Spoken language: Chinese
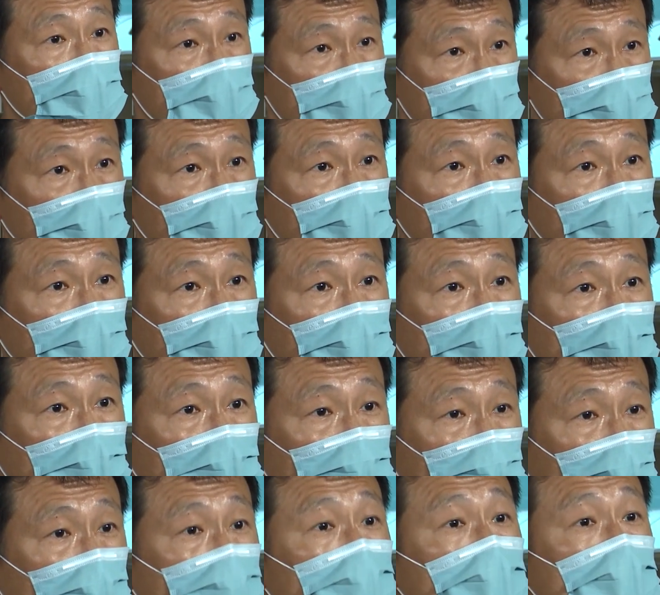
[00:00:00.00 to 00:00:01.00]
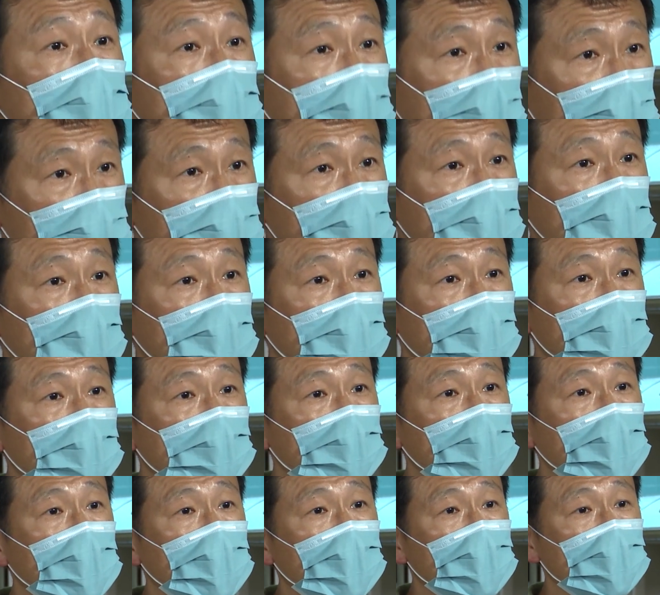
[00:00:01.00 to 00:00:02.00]
之间呢，我会写信，
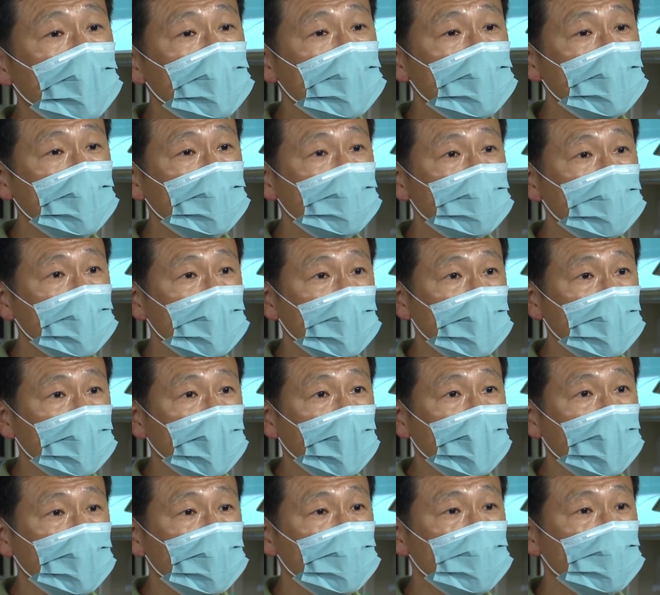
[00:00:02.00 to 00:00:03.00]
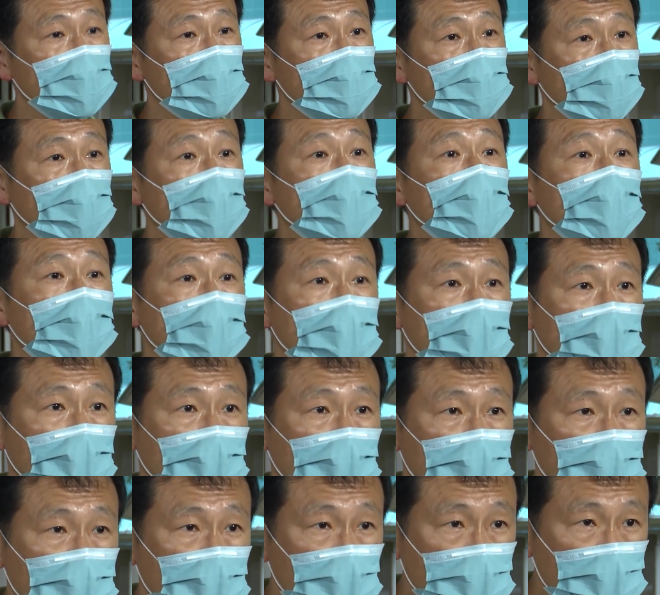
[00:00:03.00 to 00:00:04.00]
呃，寄信给所有的
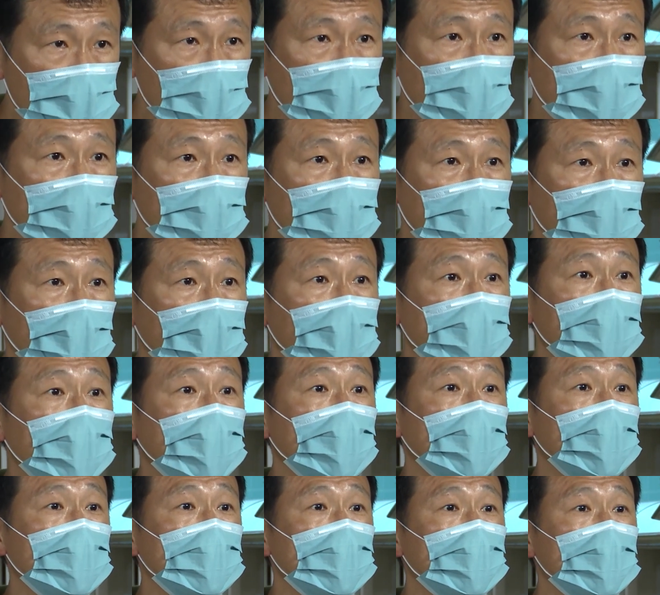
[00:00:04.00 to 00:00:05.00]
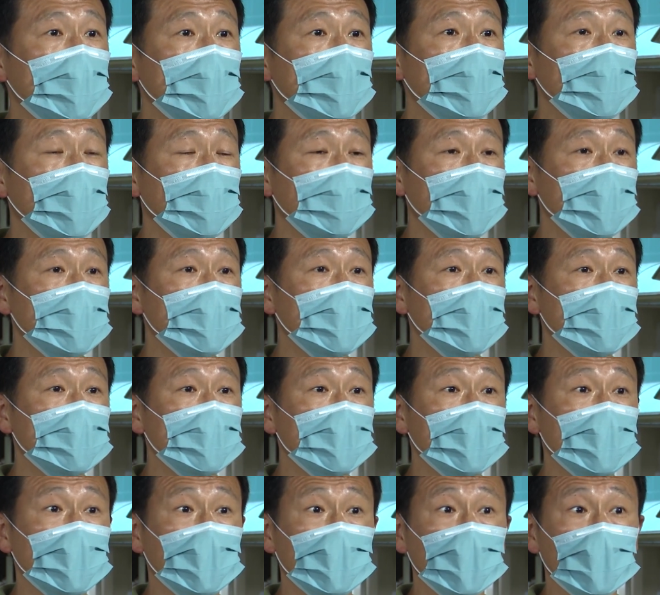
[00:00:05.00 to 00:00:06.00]
医生，还有我们的
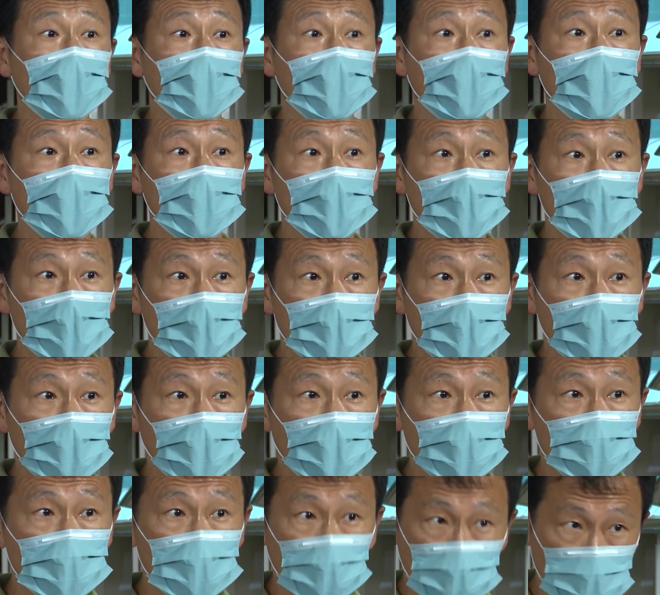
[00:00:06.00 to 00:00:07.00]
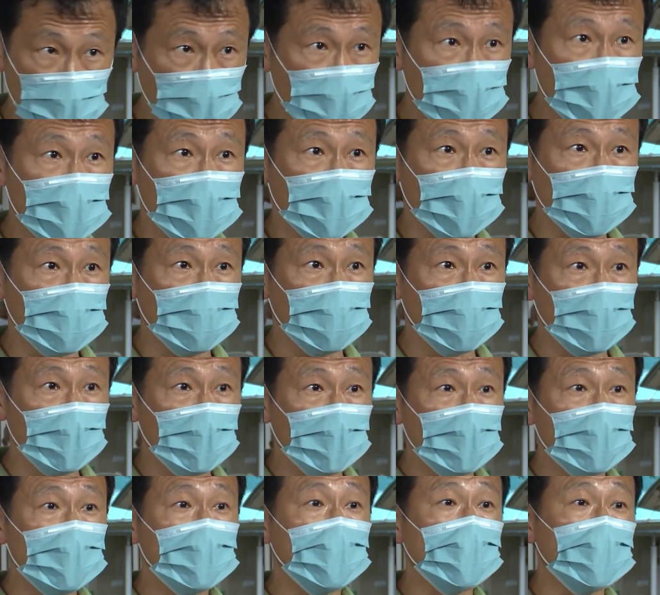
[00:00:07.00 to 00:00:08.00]
这个呃中医师，
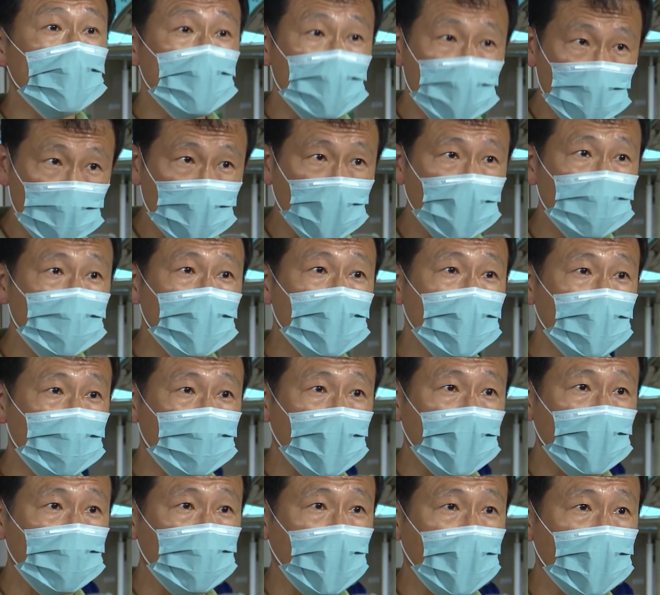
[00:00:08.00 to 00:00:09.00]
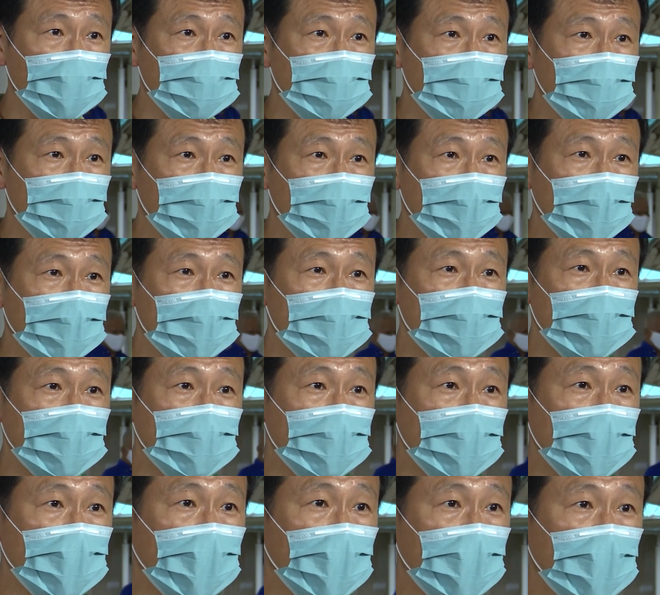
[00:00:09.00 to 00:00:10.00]
请求他们的帮忙，
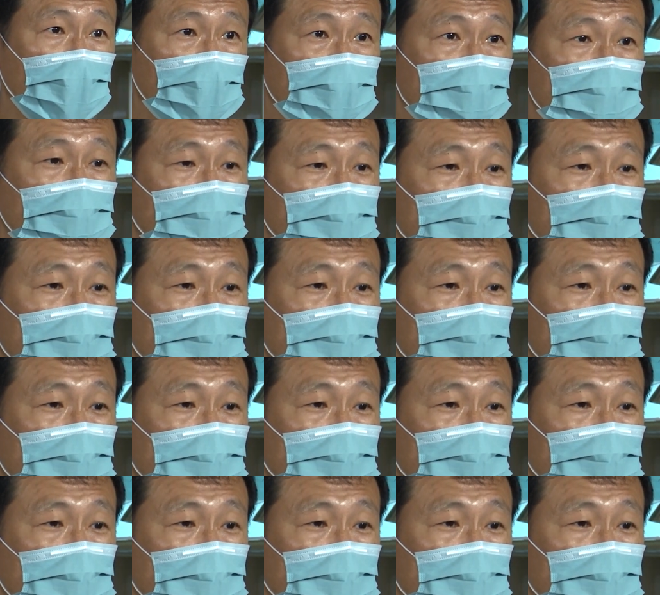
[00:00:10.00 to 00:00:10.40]
尽量